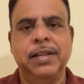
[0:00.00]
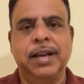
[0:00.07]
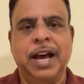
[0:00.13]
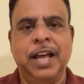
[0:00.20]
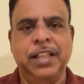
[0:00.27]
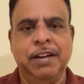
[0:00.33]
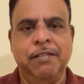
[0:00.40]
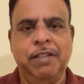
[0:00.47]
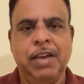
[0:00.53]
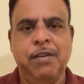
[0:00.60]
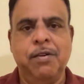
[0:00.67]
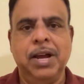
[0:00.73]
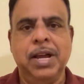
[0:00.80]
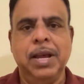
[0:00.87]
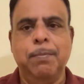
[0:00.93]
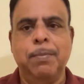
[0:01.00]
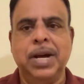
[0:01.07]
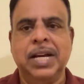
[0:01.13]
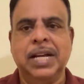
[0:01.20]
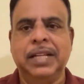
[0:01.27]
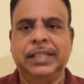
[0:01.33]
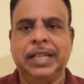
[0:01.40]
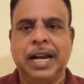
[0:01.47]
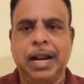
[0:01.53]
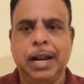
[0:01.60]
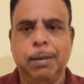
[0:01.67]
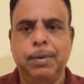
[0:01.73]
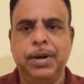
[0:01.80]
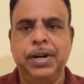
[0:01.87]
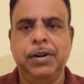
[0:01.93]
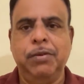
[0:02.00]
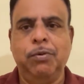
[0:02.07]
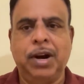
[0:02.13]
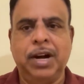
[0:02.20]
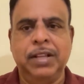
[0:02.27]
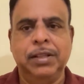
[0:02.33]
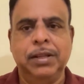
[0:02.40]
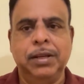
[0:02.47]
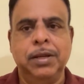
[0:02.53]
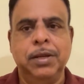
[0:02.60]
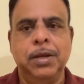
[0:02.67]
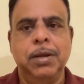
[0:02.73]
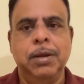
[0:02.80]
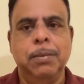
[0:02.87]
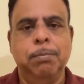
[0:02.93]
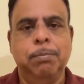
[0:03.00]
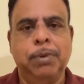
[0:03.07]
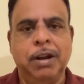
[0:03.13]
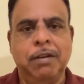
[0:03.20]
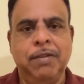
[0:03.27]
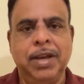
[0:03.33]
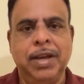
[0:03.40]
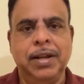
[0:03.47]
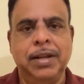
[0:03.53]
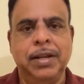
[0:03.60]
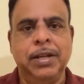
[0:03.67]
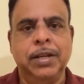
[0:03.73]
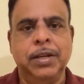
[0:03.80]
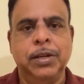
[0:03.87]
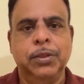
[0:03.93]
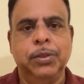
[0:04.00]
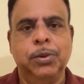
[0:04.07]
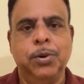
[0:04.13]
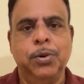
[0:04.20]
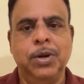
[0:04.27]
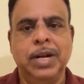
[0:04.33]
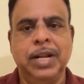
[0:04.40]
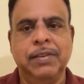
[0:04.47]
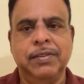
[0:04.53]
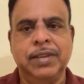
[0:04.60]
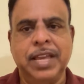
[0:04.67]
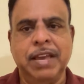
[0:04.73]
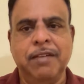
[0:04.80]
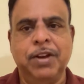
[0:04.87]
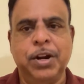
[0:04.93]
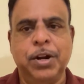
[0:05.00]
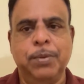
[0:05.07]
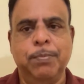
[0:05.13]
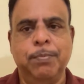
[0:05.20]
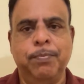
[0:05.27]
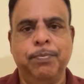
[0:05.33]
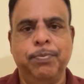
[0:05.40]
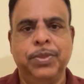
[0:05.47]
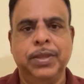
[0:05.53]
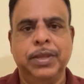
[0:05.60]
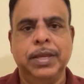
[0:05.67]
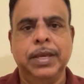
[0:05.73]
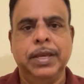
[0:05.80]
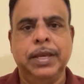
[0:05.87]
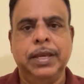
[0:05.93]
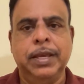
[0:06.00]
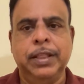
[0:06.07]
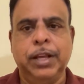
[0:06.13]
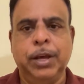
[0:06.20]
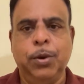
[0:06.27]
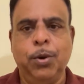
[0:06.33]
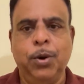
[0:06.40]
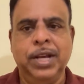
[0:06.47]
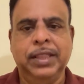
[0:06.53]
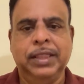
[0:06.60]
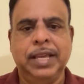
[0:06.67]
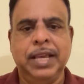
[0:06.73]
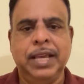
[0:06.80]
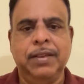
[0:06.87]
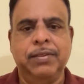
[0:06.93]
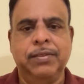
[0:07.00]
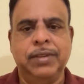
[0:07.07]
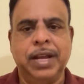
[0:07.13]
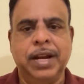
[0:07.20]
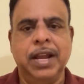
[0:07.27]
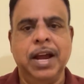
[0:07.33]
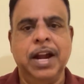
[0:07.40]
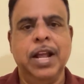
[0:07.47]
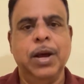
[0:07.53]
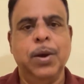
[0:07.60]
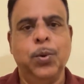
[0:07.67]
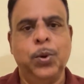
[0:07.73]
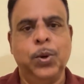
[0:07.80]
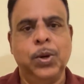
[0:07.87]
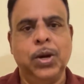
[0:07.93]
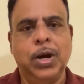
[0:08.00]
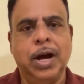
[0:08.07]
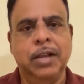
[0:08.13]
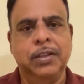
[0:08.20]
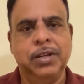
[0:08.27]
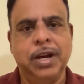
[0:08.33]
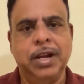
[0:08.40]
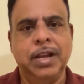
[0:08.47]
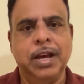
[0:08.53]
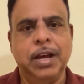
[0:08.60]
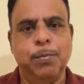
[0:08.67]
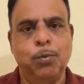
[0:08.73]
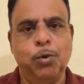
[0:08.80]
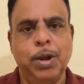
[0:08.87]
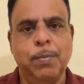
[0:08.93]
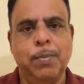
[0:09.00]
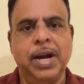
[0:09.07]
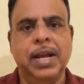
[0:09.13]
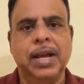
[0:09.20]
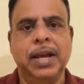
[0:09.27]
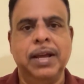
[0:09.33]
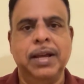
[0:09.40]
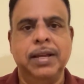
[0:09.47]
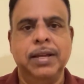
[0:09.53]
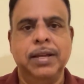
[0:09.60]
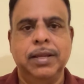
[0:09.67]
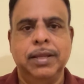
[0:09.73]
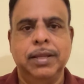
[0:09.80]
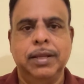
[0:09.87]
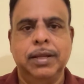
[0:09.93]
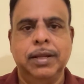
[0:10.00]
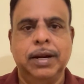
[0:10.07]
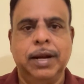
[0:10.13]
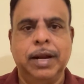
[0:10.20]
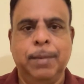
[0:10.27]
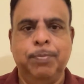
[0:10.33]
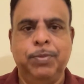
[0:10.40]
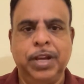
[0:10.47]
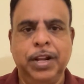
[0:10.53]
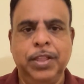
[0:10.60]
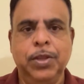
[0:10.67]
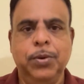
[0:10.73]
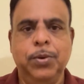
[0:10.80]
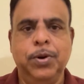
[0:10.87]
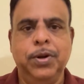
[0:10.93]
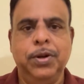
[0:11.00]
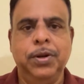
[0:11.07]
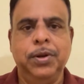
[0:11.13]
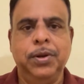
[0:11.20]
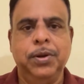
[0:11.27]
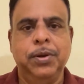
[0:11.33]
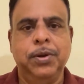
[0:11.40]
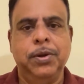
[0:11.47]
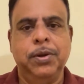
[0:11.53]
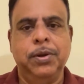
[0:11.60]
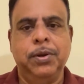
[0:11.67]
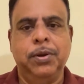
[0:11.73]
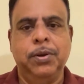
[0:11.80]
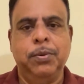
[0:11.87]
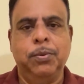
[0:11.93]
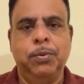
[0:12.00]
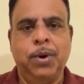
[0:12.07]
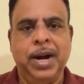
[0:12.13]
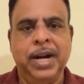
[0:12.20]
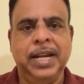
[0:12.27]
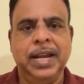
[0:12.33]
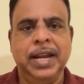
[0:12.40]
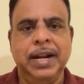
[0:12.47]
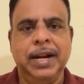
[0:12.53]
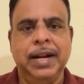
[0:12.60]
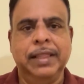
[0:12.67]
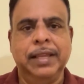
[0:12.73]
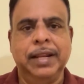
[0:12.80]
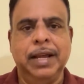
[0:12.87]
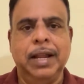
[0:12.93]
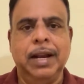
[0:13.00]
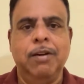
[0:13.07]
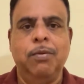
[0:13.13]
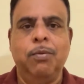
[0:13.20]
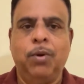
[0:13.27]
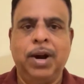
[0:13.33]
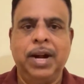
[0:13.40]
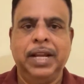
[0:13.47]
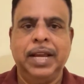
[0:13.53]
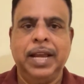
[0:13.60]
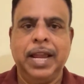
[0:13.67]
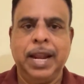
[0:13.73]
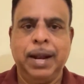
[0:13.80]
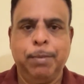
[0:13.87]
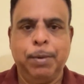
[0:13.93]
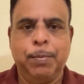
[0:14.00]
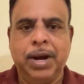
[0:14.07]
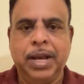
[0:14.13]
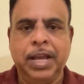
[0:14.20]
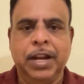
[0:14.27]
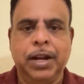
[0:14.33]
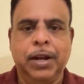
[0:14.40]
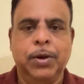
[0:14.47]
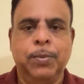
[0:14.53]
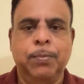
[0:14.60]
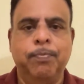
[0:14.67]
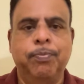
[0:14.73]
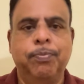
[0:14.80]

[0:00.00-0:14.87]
அதன் விளைவாக மக்கள் தளமின்றி வாழ்ந்து பல்வேறு தொண்டுகளை செய்ய வேண்டும் இந்த யோகத்தை சரியான ஒரு ஆச்சாரியார் மூலமாக நாம் தெரிந்து கொண்டு வாழ்க்கையை நடத்தினால் வாழ்க்கை இன்பமாக இருக்கும்